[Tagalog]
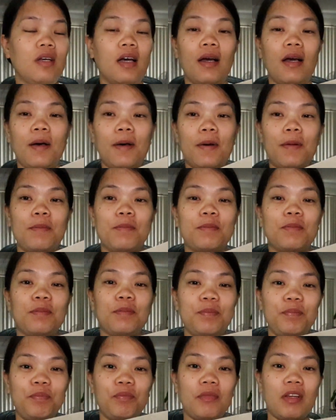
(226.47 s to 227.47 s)
um,
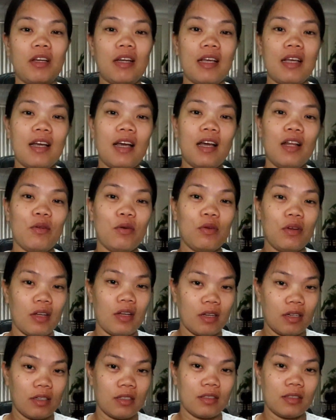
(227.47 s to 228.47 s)
regalo
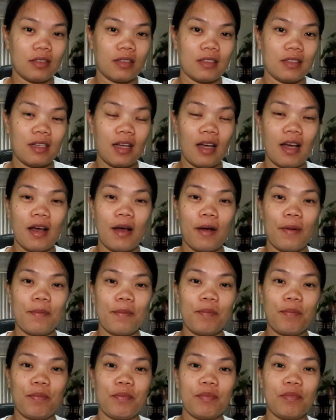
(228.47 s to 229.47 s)
ng um,
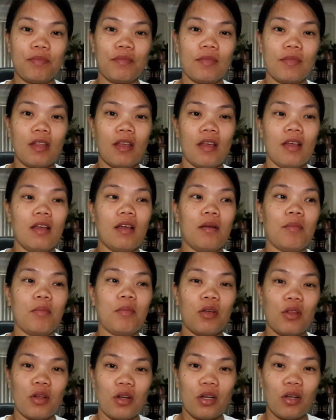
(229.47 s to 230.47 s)

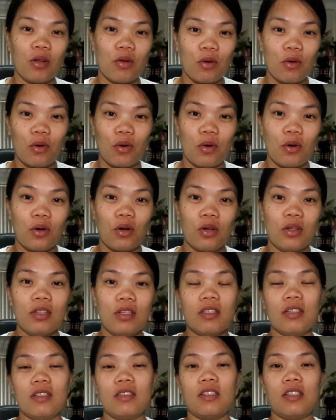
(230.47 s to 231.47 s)
mother-in-law ko,
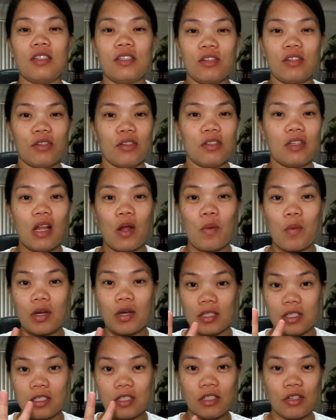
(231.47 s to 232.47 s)
sister,
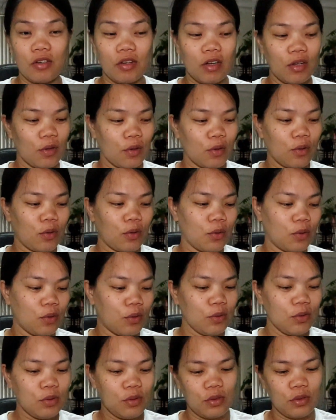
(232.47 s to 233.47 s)
dalawang sister-in-law
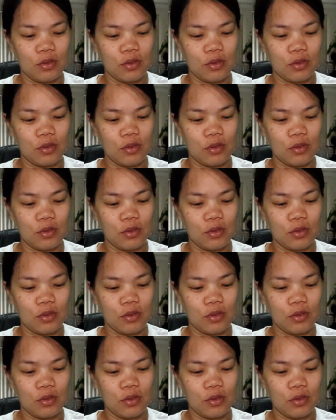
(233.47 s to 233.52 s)
ko